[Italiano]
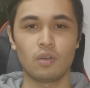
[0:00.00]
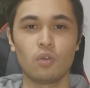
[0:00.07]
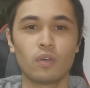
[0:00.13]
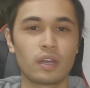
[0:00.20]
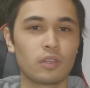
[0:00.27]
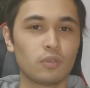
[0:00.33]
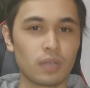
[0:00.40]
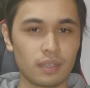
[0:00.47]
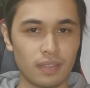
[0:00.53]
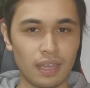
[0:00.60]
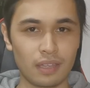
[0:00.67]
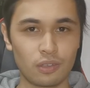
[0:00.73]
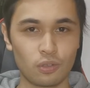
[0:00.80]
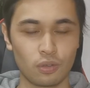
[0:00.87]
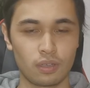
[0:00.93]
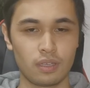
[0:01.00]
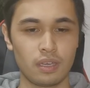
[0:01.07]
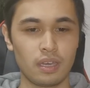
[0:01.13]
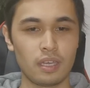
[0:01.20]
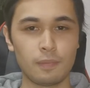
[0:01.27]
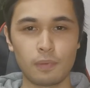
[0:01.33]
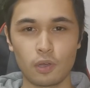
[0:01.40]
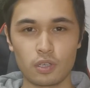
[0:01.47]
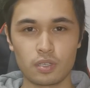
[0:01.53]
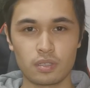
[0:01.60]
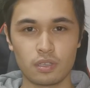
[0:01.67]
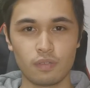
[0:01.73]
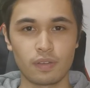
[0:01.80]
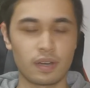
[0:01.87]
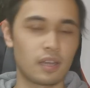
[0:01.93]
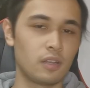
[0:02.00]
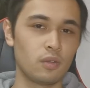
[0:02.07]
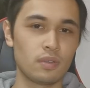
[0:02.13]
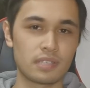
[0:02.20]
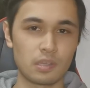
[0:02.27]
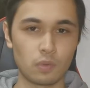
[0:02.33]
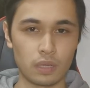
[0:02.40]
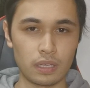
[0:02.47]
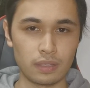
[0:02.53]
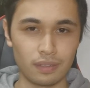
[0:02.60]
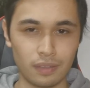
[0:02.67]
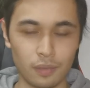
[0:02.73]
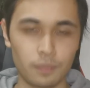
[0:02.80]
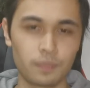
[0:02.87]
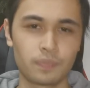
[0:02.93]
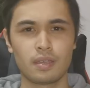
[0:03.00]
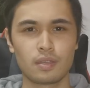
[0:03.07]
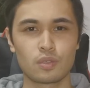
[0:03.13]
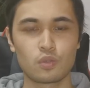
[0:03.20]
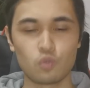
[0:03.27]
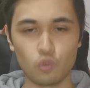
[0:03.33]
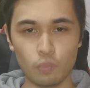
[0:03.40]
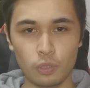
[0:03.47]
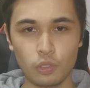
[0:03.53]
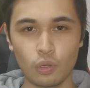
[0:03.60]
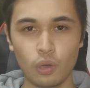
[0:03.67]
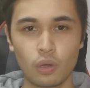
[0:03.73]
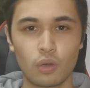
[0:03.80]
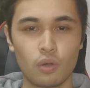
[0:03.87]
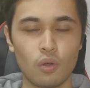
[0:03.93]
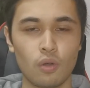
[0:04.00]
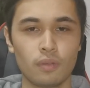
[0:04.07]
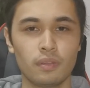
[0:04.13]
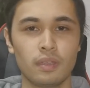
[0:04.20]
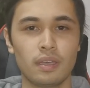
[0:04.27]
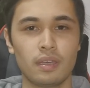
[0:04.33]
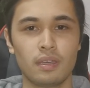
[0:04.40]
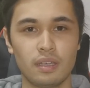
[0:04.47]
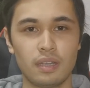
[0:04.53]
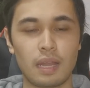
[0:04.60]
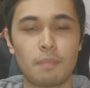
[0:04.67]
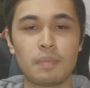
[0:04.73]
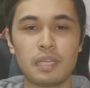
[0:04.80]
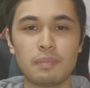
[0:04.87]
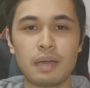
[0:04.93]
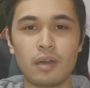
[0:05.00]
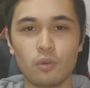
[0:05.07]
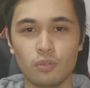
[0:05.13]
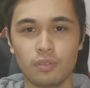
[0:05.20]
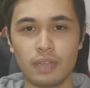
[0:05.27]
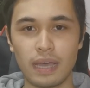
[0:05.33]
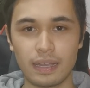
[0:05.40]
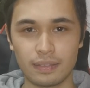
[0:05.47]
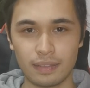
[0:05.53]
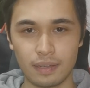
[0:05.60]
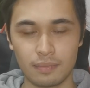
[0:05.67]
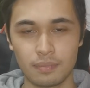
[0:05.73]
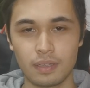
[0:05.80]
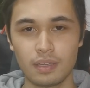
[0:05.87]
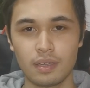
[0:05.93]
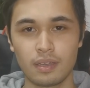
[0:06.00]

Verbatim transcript: Ora non è detto che i posti verranno esauriti subito con la prima ondata